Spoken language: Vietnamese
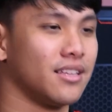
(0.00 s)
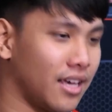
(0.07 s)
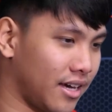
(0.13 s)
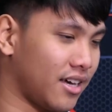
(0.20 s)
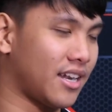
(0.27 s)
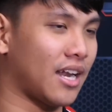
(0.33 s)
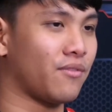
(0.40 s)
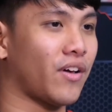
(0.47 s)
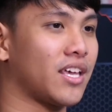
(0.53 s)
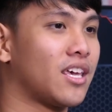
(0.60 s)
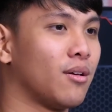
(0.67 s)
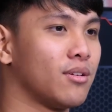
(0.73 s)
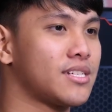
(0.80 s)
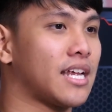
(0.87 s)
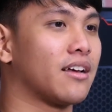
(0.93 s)
thì cái hình ảnh phản
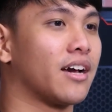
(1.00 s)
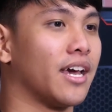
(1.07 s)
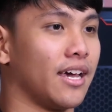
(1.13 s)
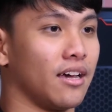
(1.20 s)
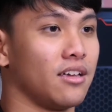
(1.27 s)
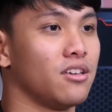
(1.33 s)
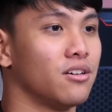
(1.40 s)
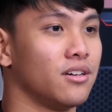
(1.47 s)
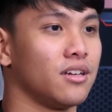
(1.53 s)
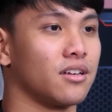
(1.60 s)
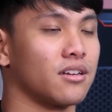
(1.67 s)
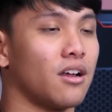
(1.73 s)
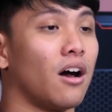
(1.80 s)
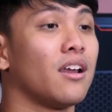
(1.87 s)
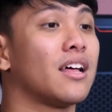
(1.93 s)
chiếu nó sẽ được hiện ở dưới.
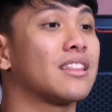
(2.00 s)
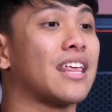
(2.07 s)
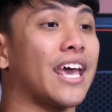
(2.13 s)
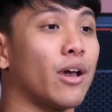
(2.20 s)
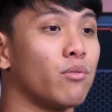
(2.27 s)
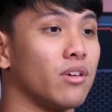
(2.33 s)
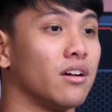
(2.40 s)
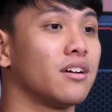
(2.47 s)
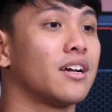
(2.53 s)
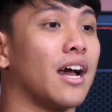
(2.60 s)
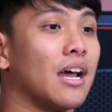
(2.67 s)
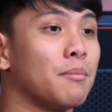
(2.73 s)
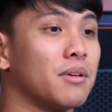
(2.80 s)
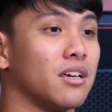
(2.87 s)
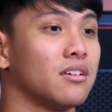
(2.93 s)
Đó là theo những
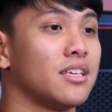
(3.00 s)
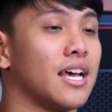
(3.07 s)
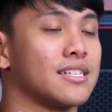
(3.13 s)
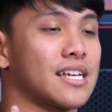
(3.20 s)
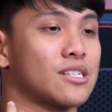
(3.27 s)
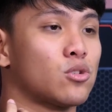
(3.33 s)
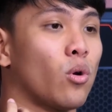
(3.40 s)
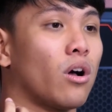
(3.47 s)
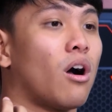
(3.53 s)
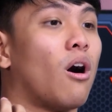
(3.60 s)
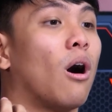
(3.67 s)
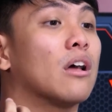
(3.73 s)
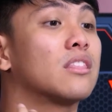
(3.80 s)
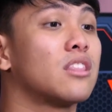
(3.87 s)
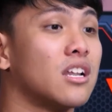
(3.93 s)
cái mà những nhà sản xuất
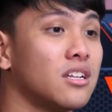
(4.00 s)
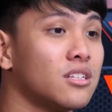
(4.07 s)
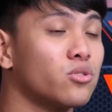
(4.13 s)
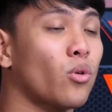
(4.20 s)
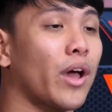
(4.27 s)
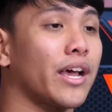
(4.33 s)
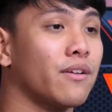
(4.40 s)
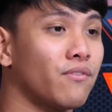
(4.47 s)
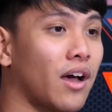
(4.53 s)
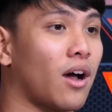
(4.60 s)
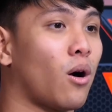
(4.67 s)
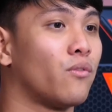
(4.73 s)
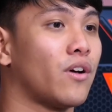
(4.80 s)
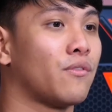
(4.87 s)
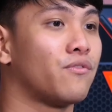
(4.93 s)
họ tính toán và
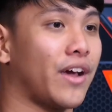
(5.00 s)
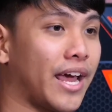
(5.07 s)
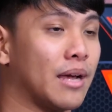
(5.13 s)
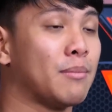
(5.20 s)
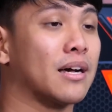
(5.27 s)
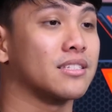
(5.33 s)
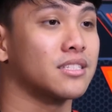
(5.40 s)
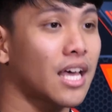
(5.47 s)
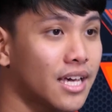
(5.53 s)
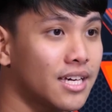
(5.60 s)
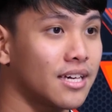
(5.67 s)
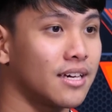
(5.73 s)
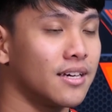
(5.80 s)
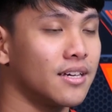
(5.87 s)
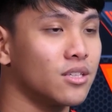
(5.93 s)
họ phải vẽ bằng tay.